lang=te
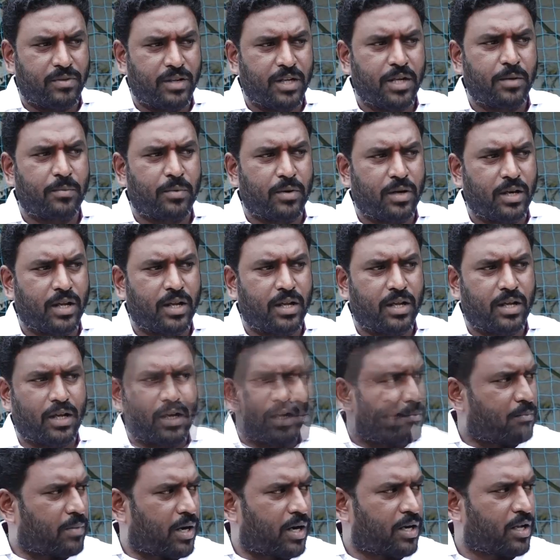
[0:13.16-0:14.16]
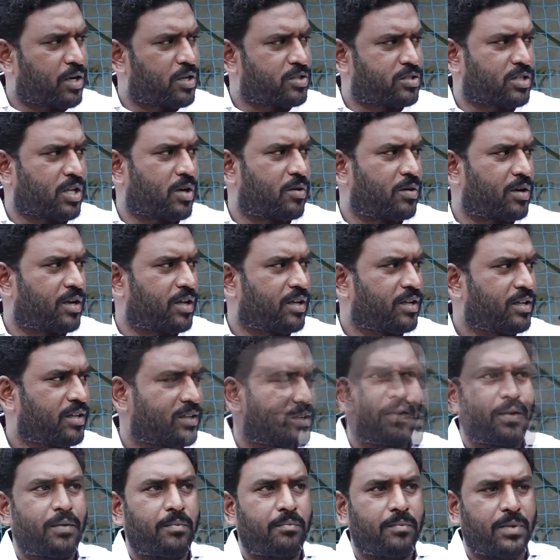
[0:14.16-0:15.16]
వెనుపోలే మాటలు వస్తూ ఉంటాయి
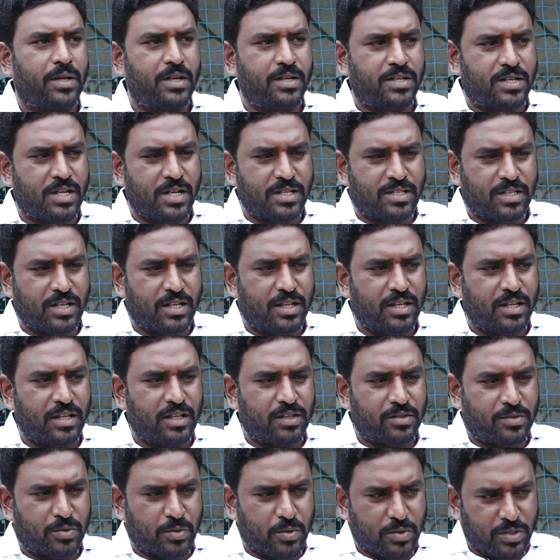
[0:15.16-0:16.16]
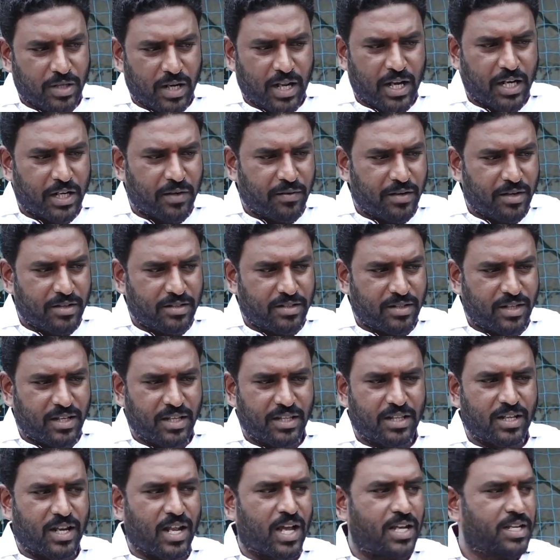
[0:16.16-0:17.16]
మేము చేసేది సోషల్ యాక్టివిటీస్
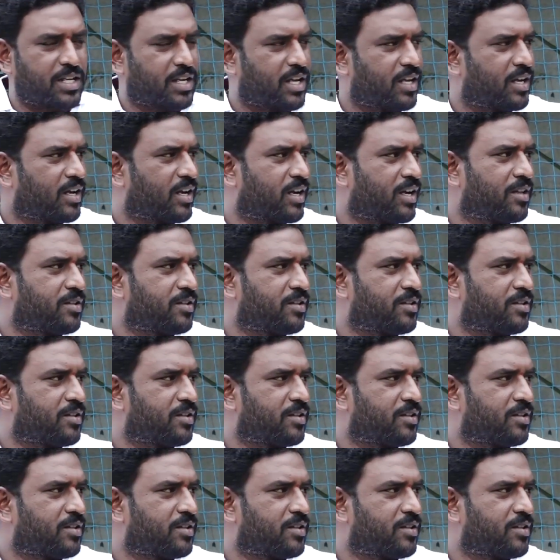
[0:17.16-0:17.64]
ఇది రాజకీయం